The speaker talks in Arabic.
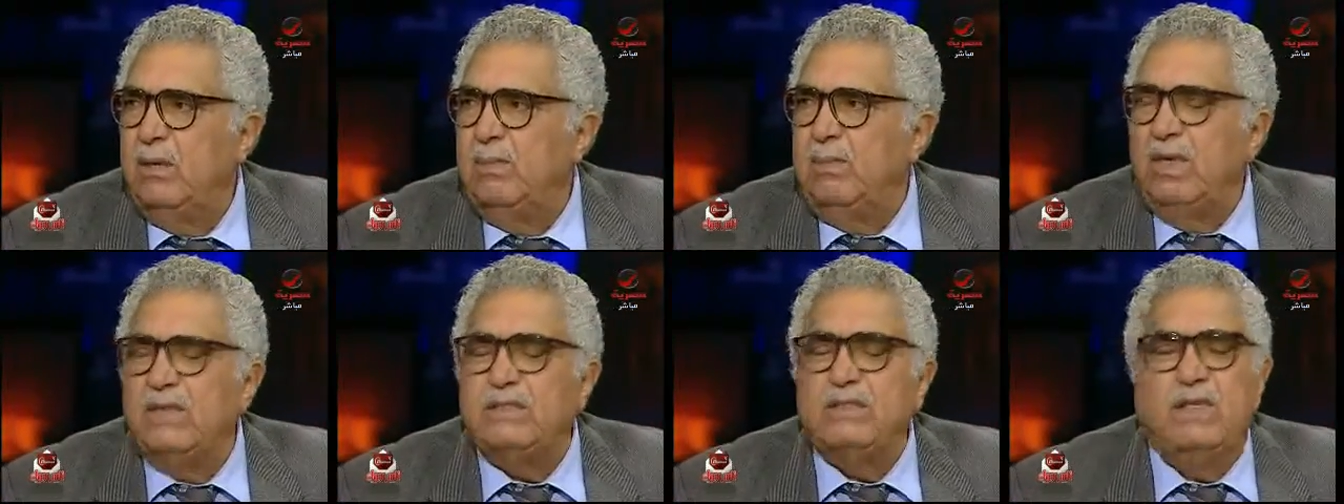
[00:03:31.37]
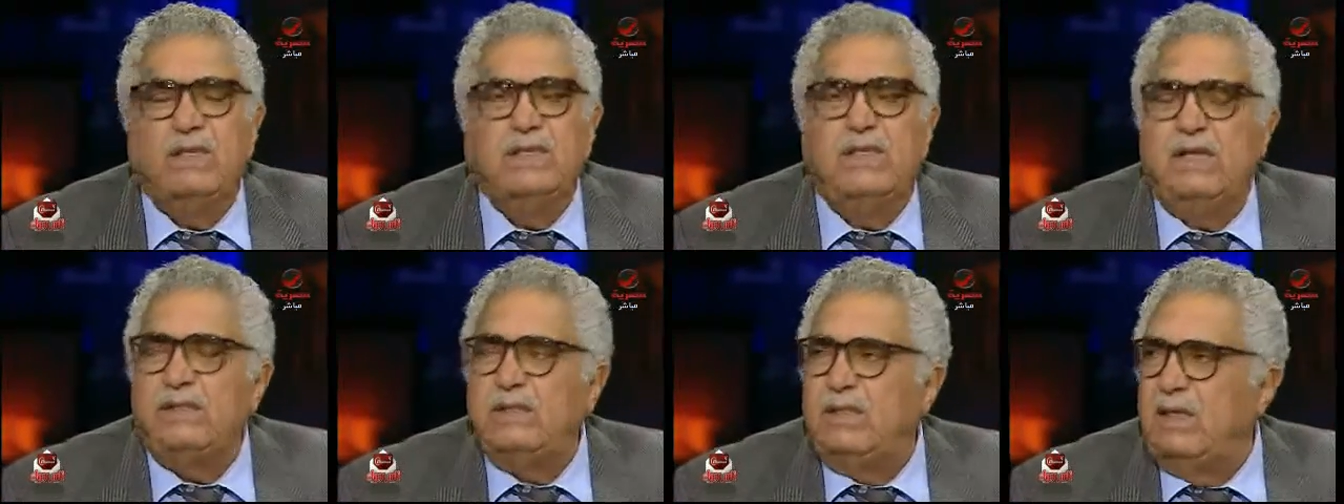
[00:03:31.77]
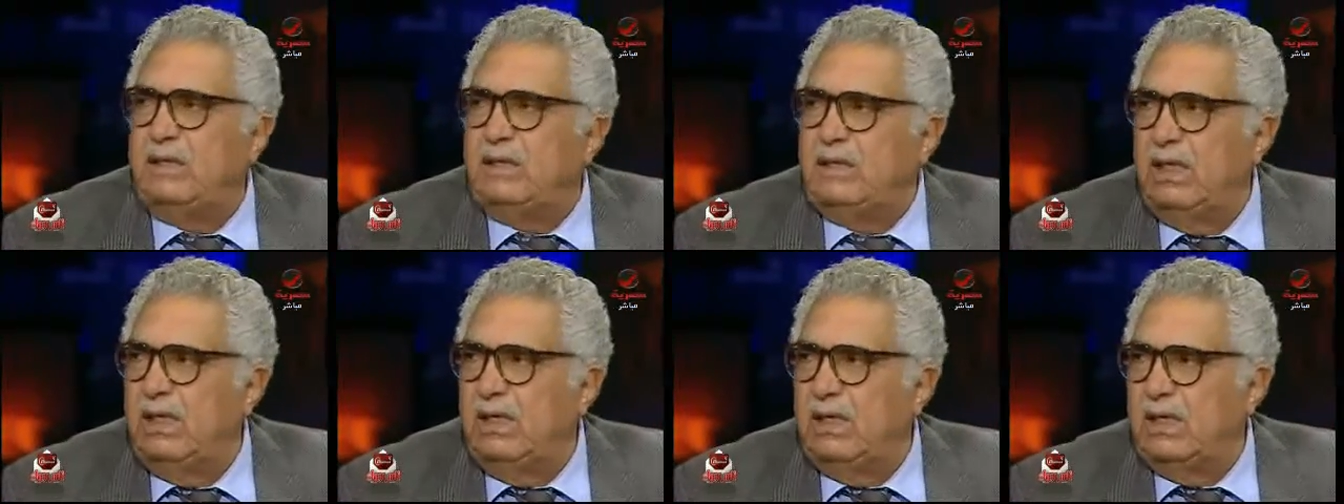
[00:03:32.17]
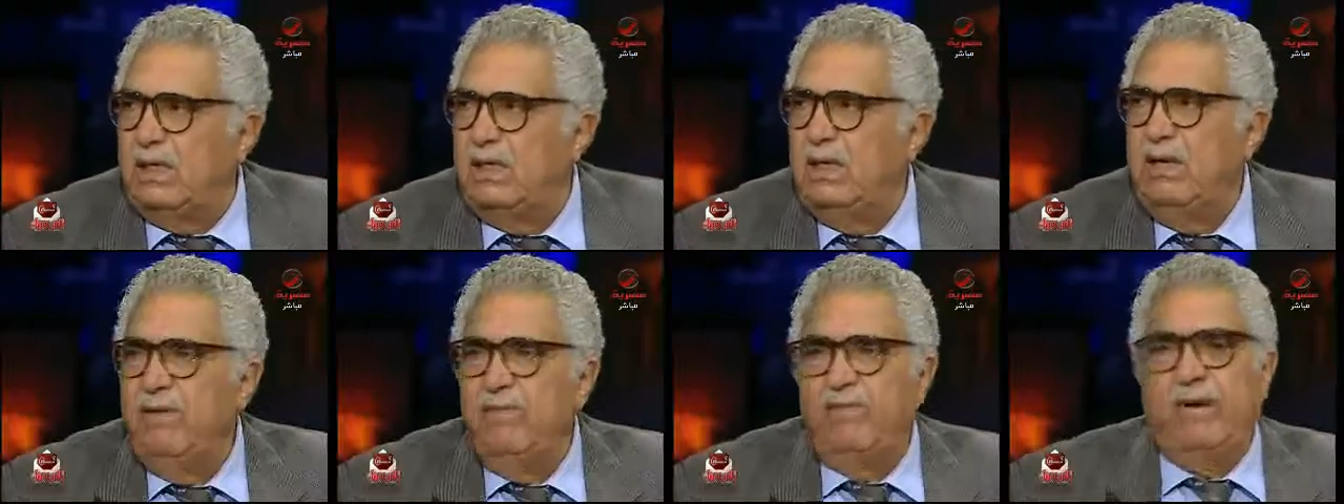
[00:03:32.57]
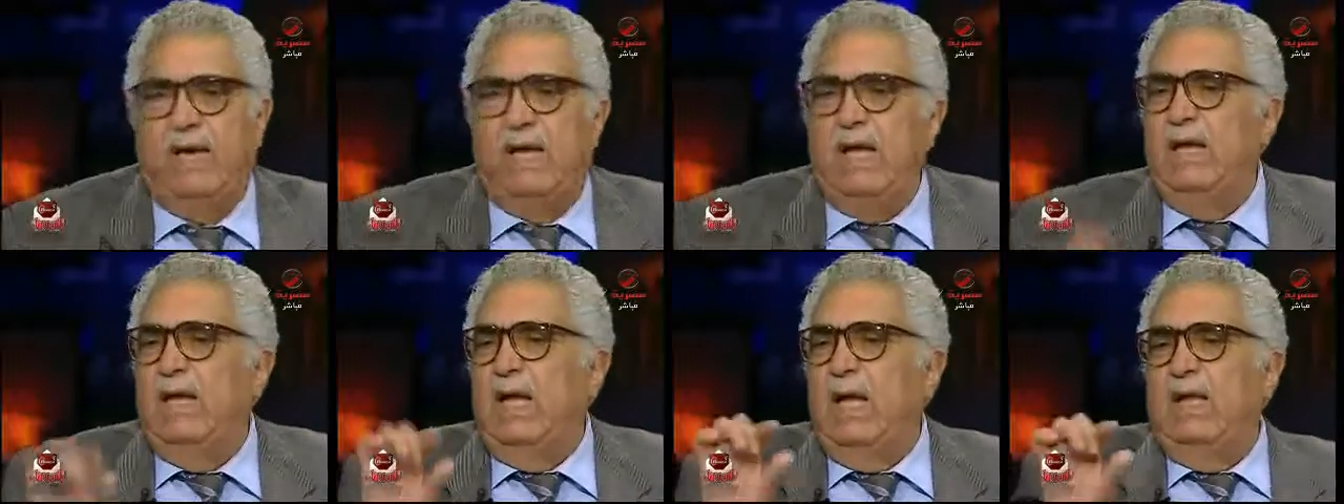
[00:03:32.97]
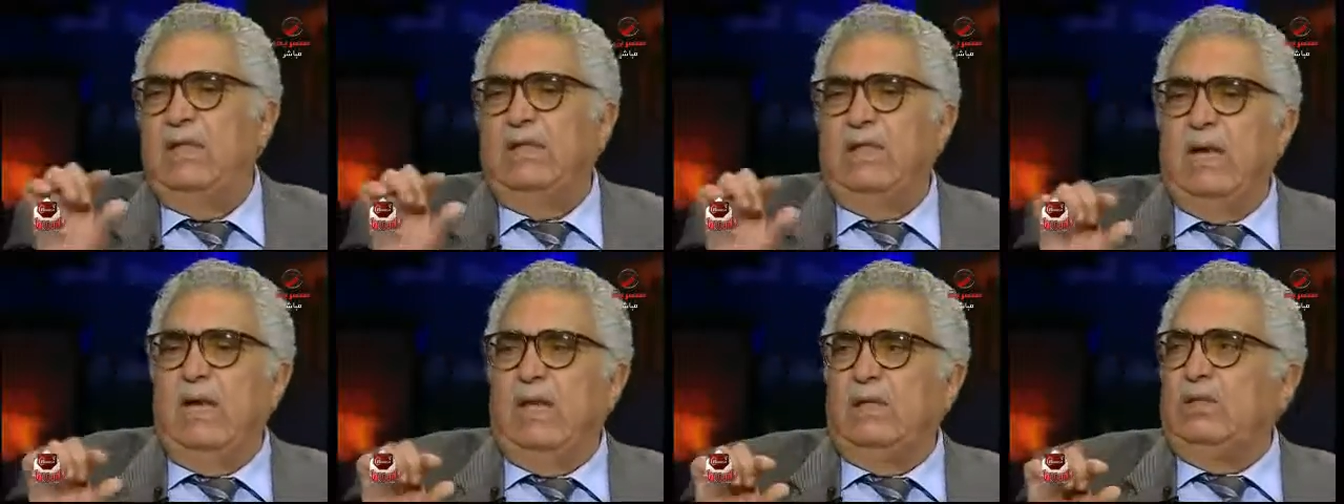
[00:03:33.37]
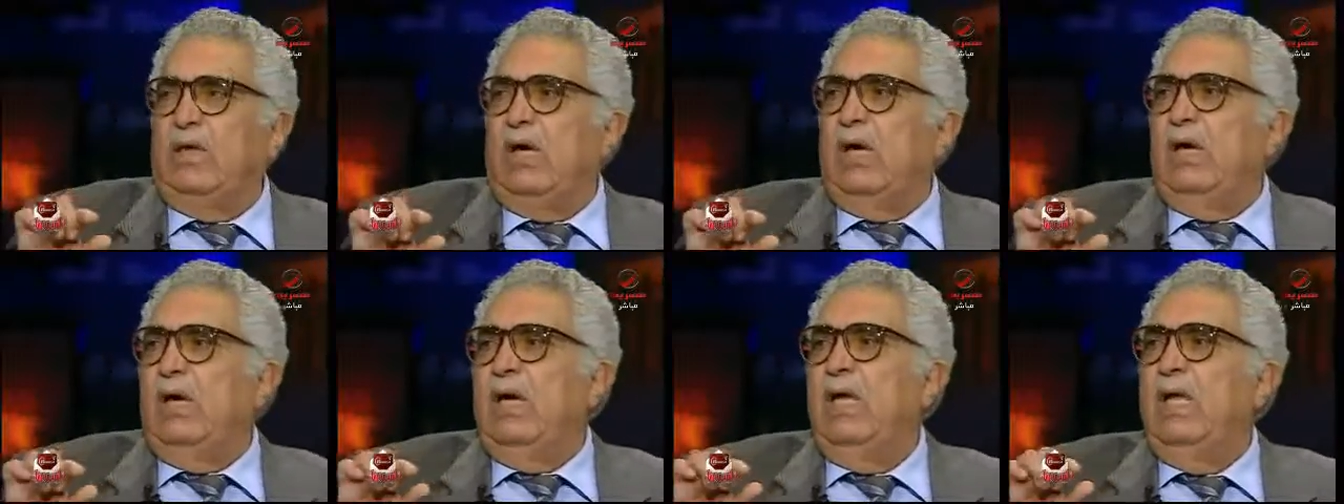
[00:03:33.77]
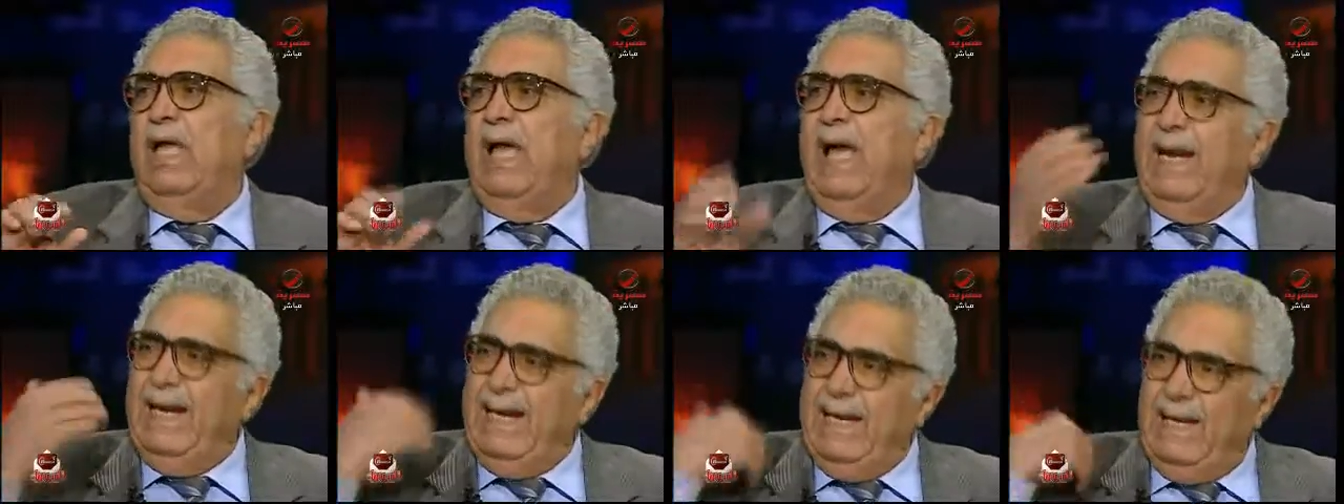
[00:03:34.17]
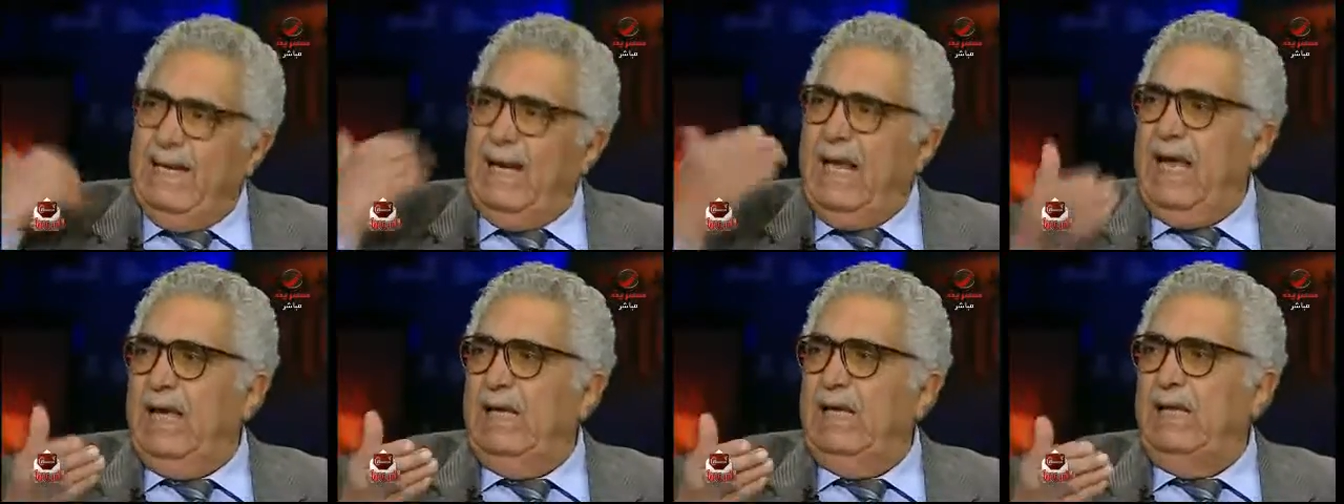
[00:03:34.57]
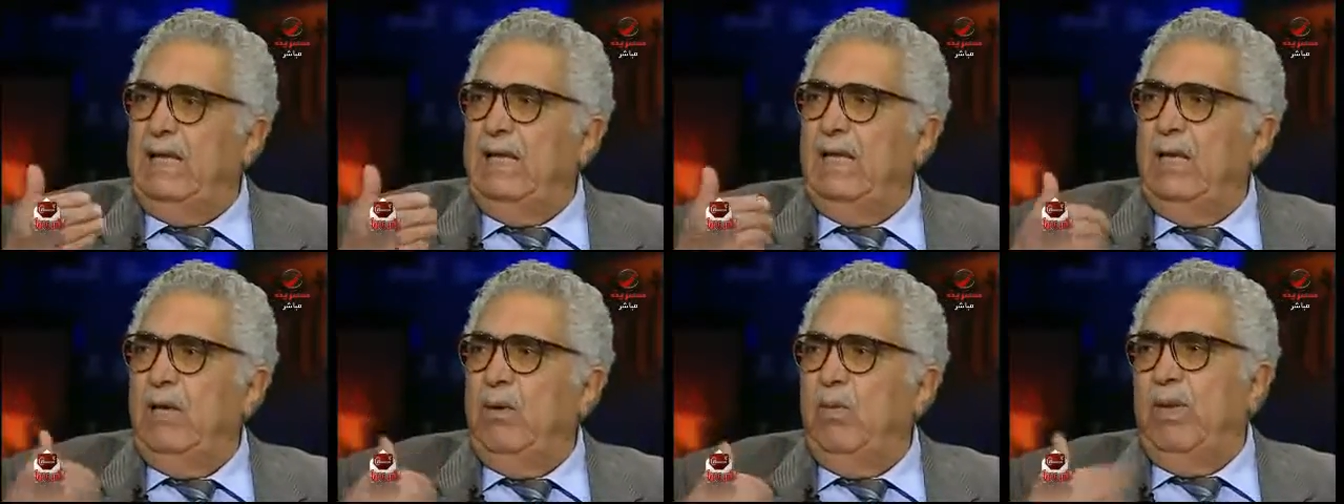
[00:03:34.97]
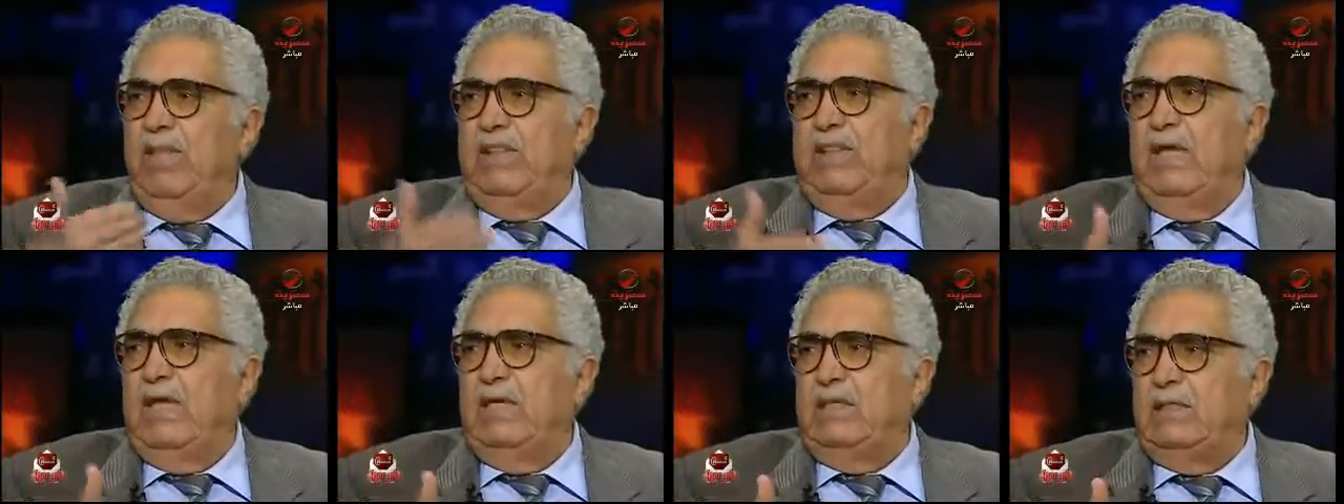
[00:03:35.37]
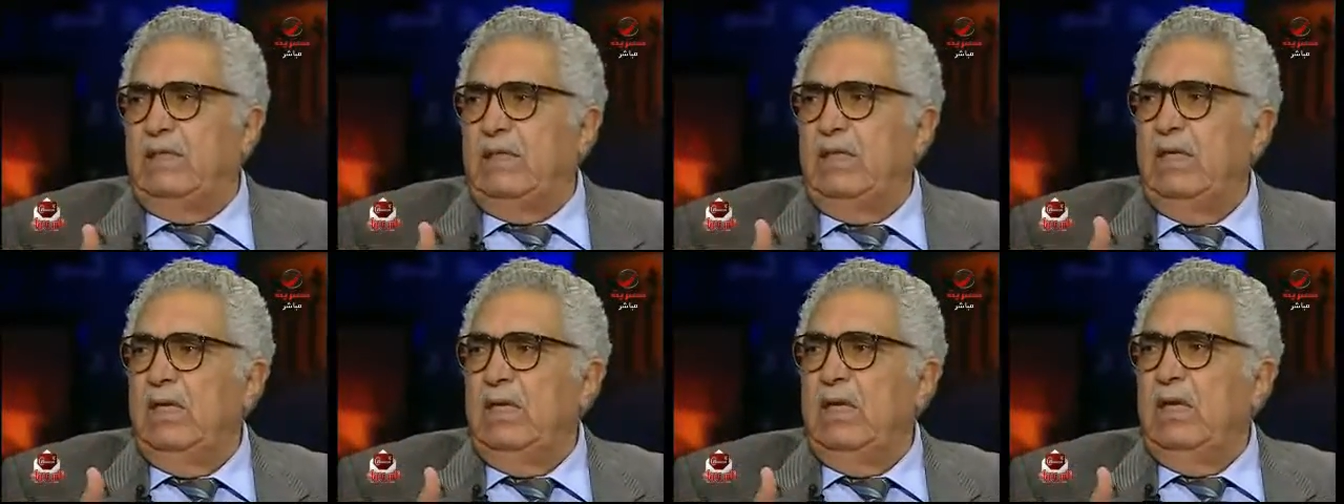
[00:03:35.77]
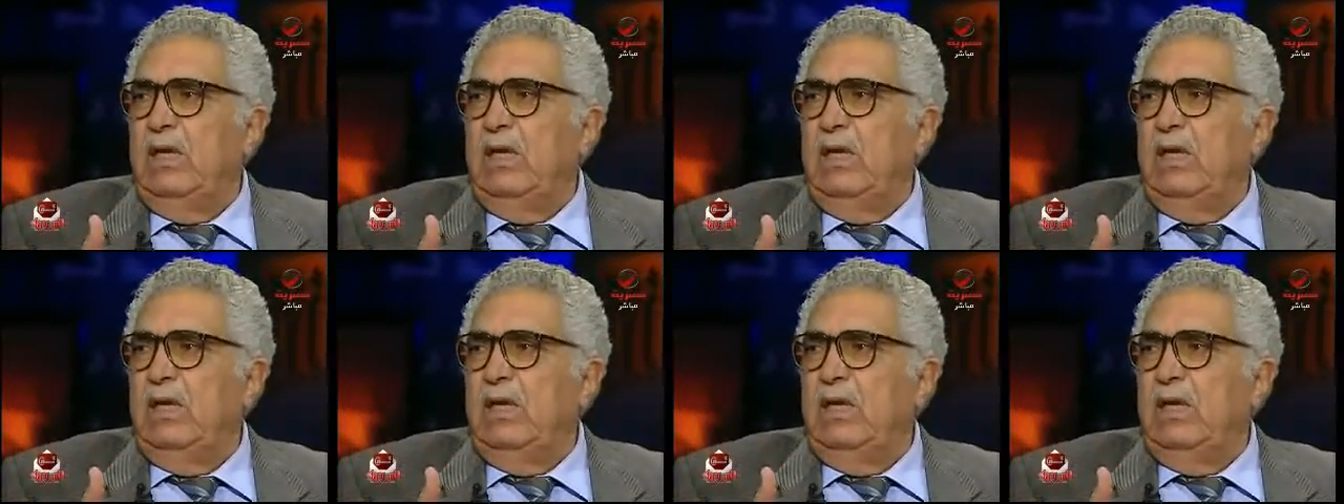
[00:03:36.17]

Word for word: مصر ادتنا كتير فكان هذا العطاء الالهي والذاتي